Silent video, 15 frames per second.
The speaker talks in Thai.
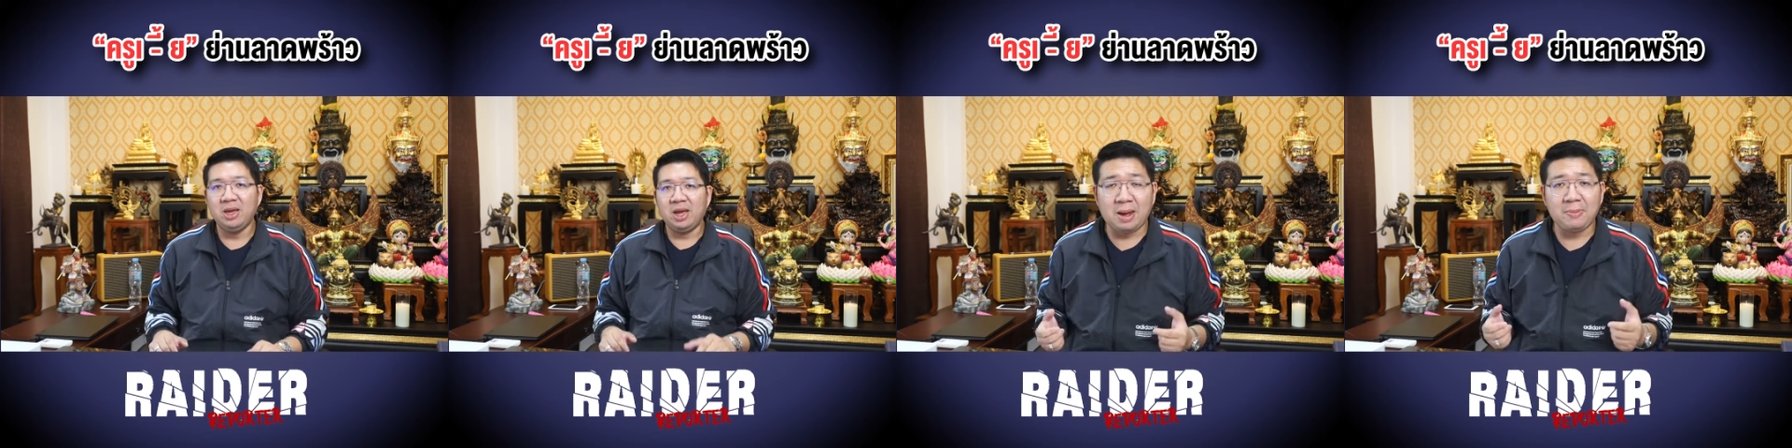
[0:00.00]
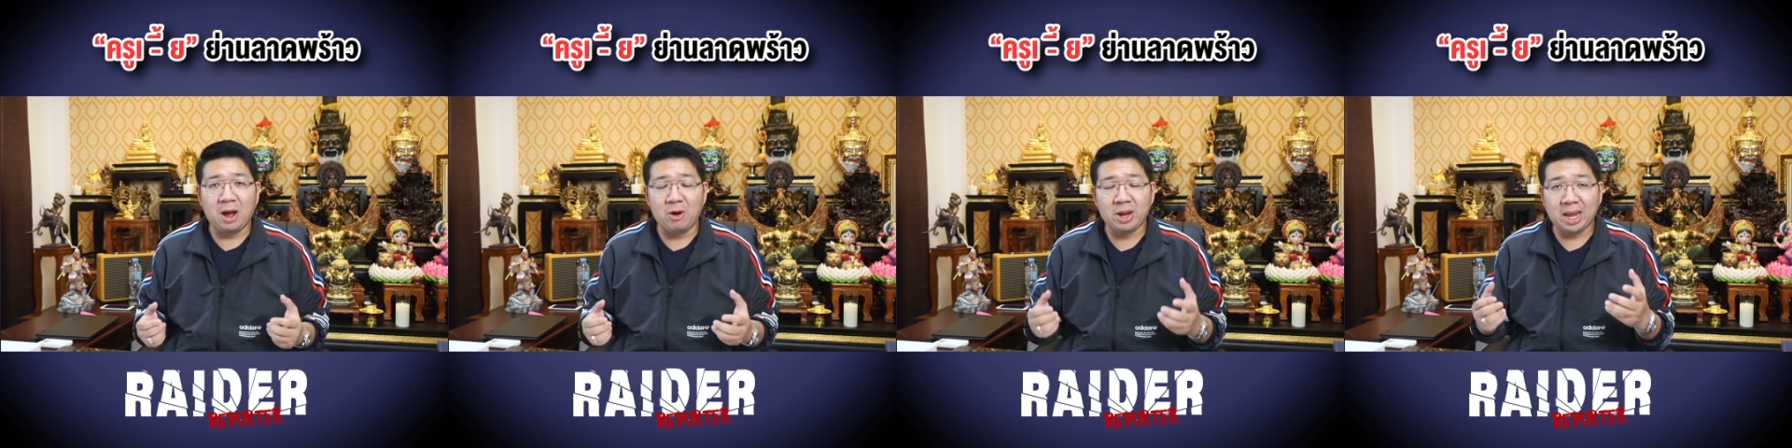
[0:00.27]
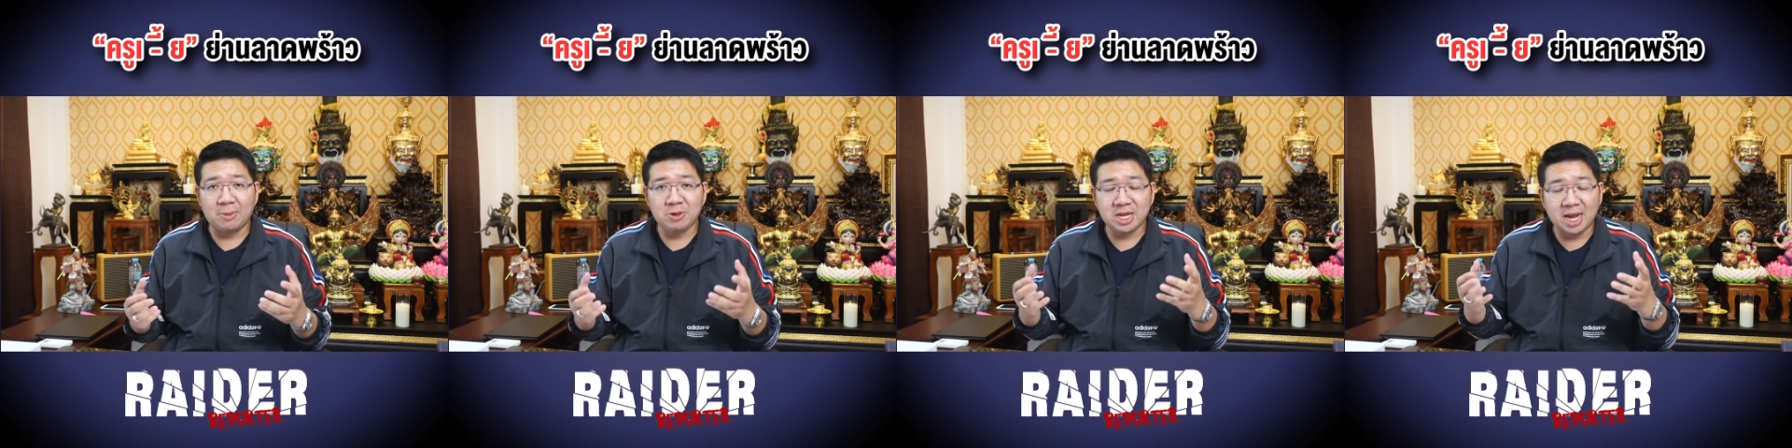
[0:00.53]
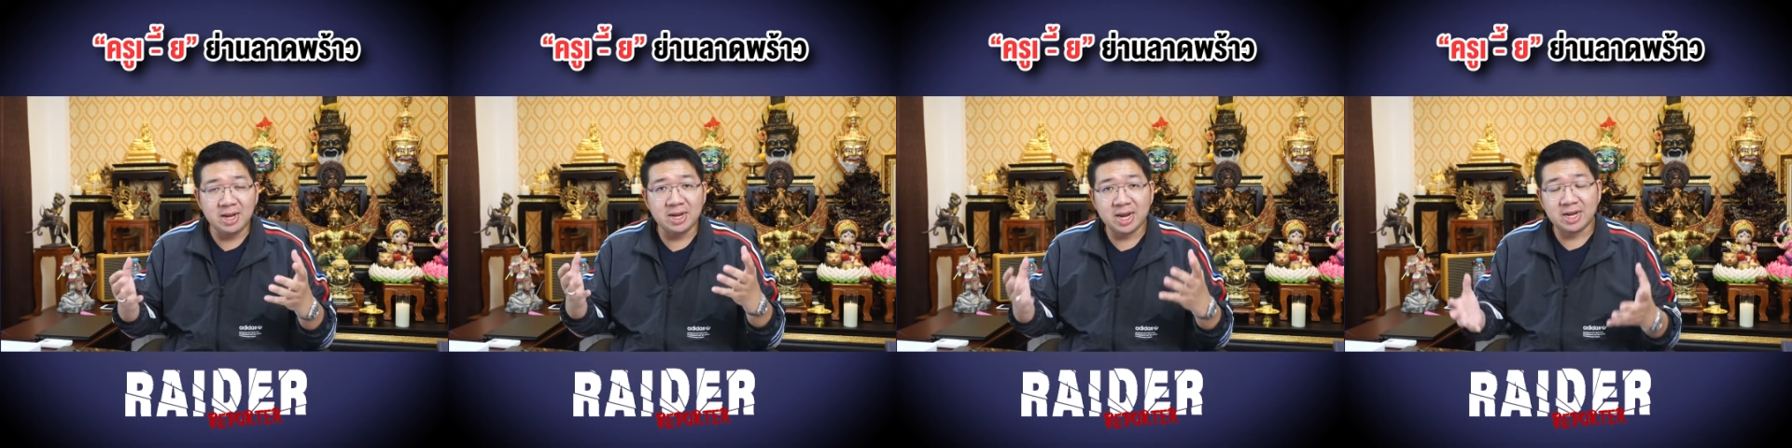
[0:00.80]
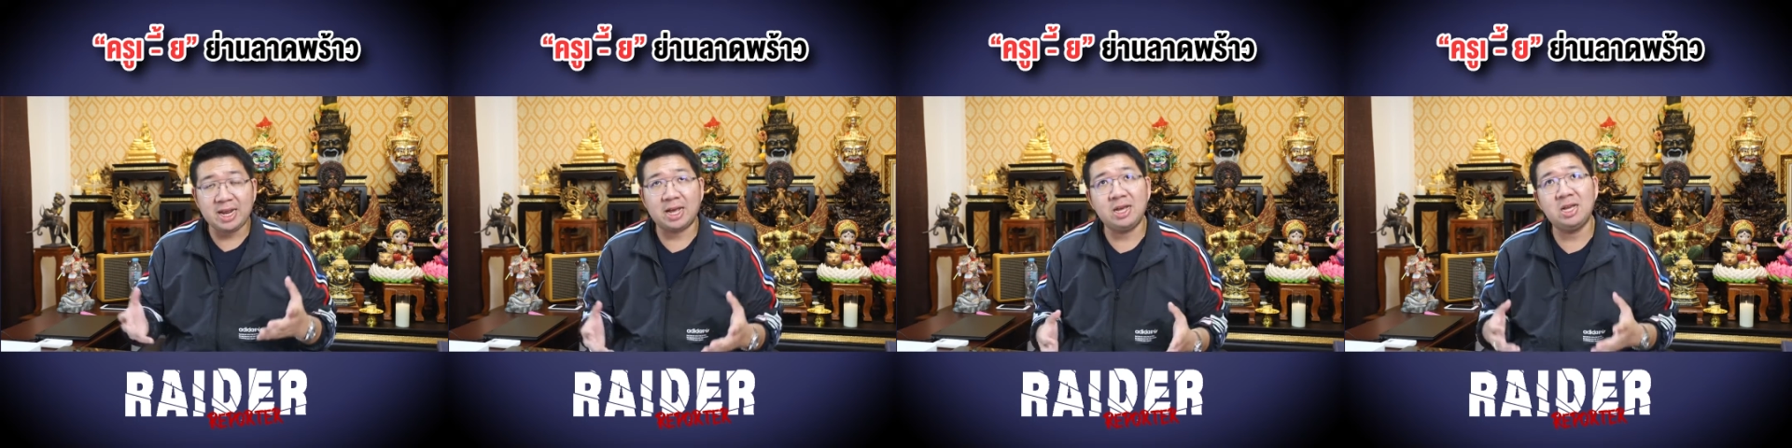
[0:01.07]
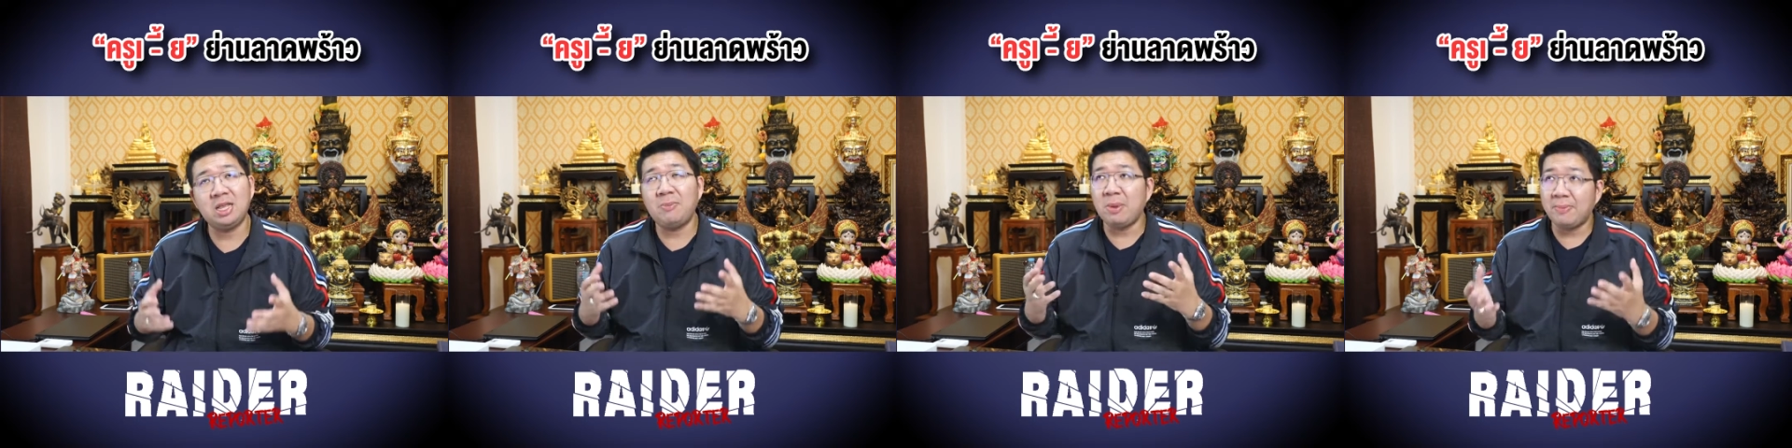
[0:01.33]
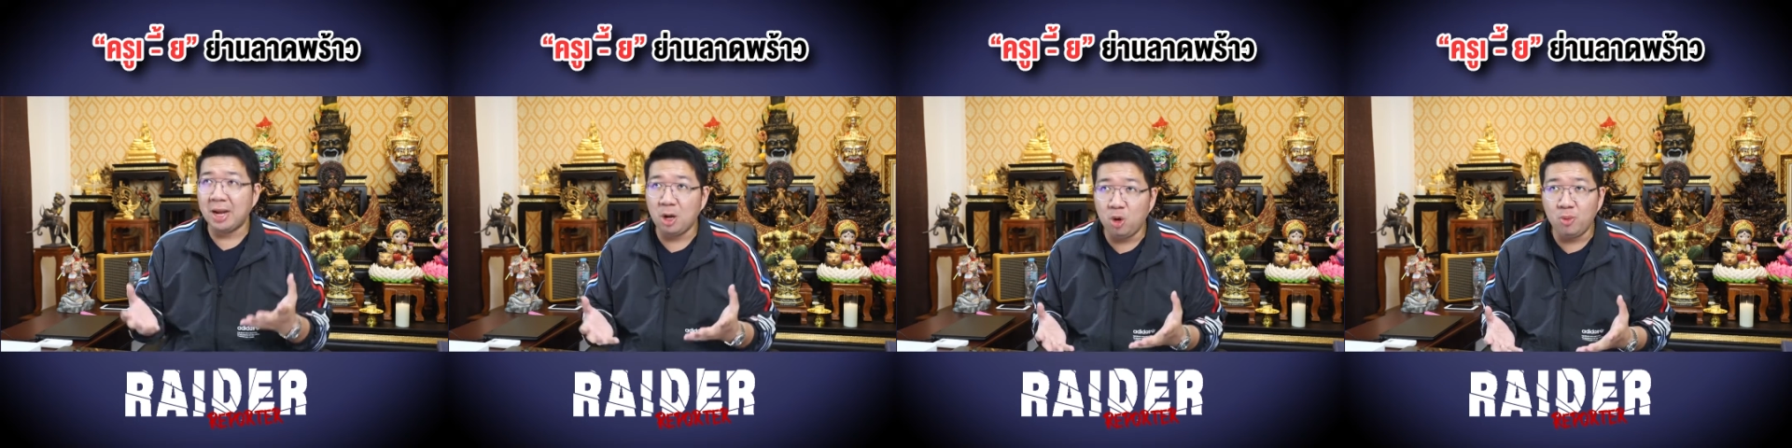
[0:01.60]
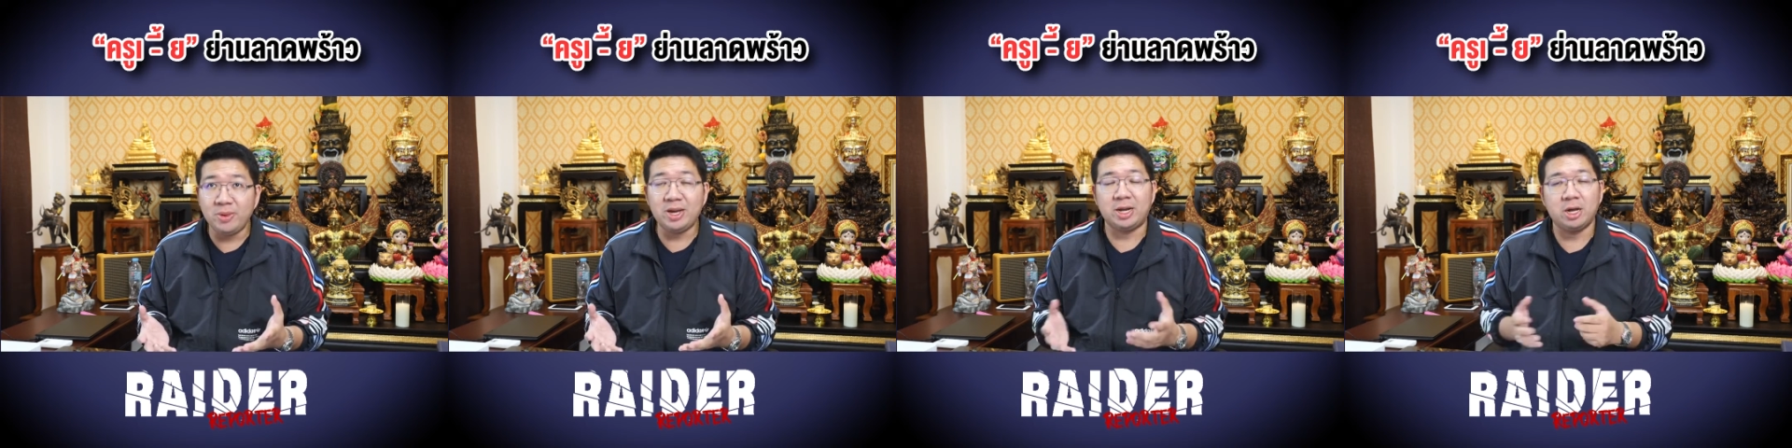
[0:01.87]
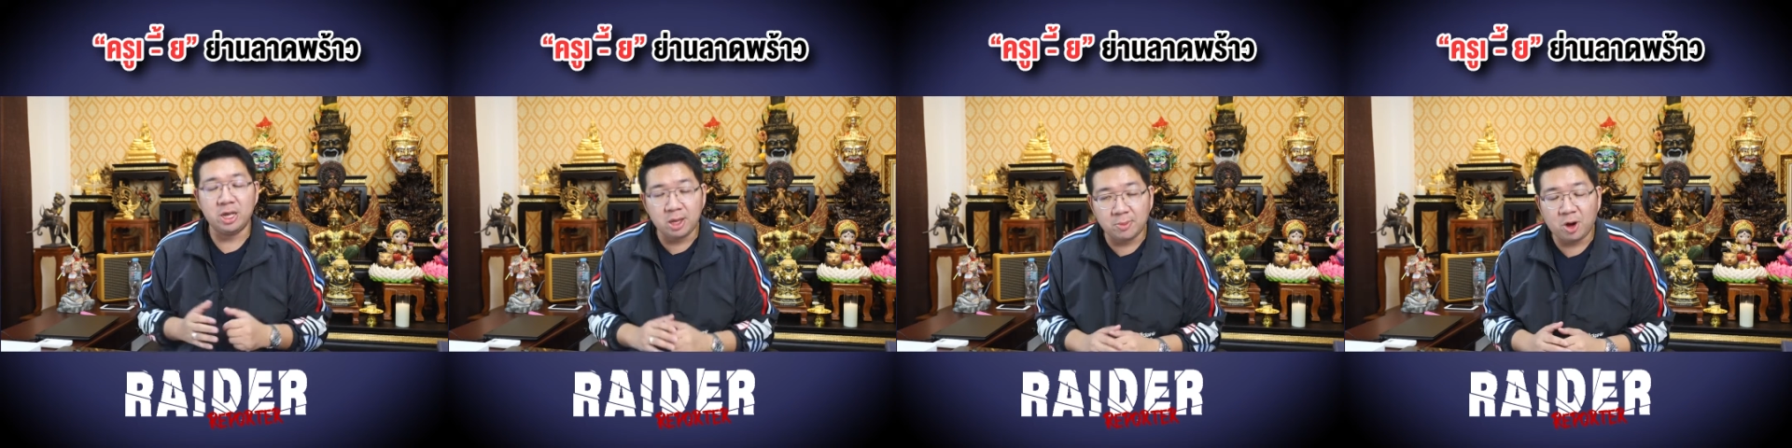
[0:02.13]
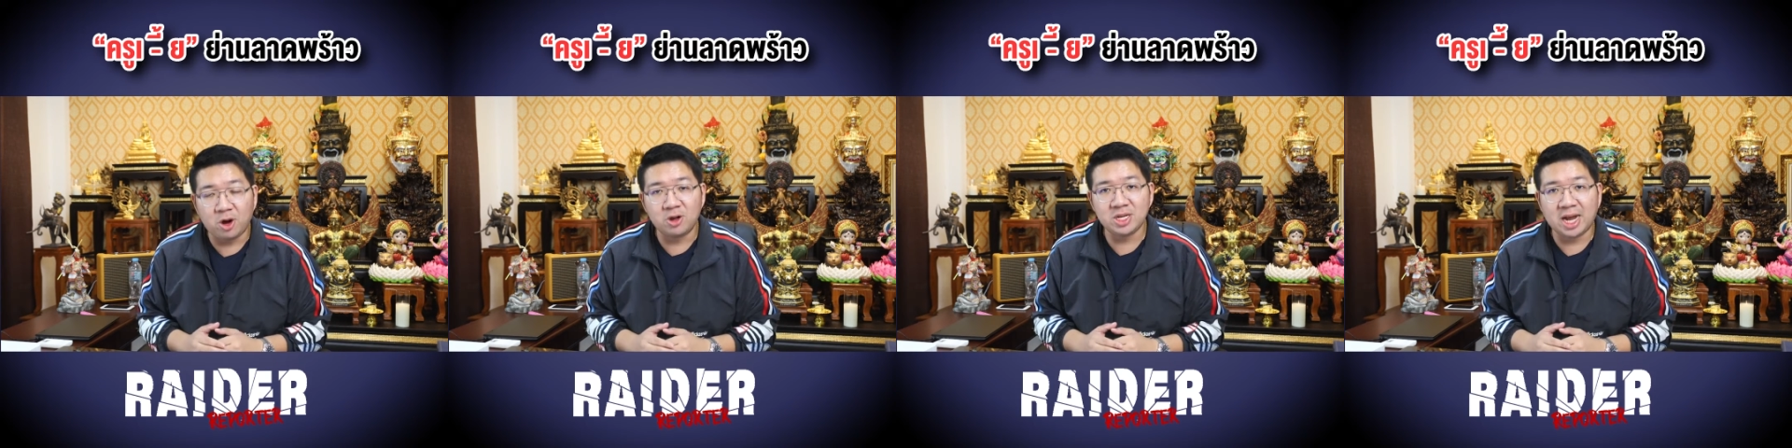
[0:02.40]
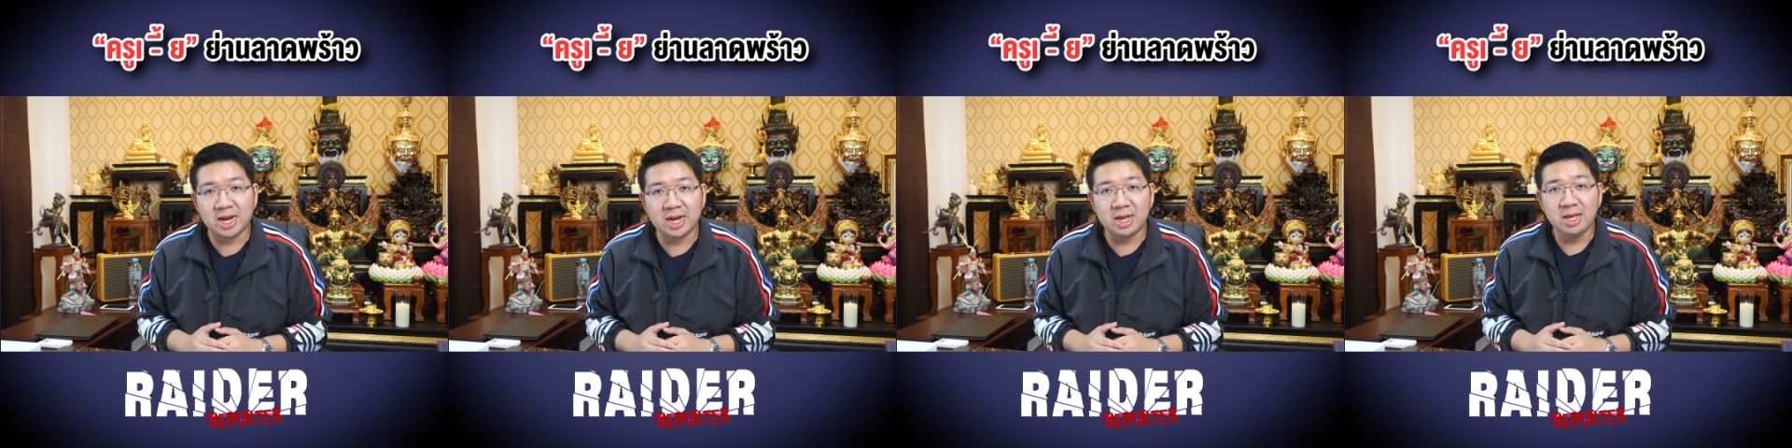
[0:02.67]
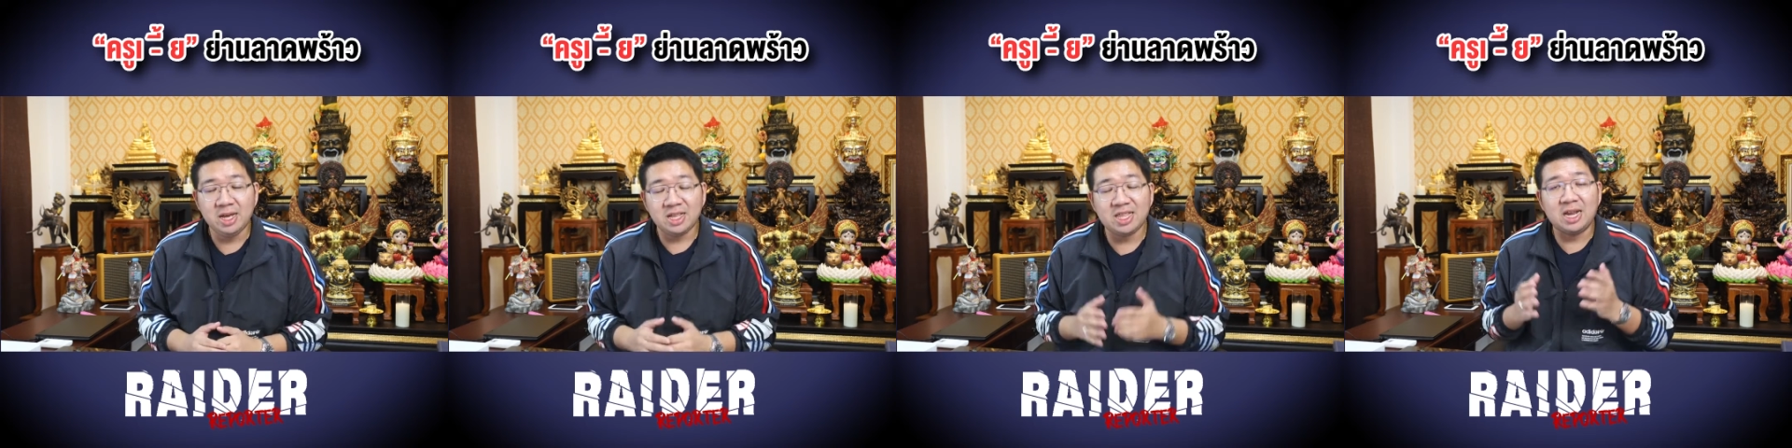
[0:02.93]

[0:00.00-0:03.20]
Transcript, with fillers: แบบเอาแคปชั่นเด็กๆคือถ้ามันเป็นรูปอื่นก็ยังพอเข้าใจนะ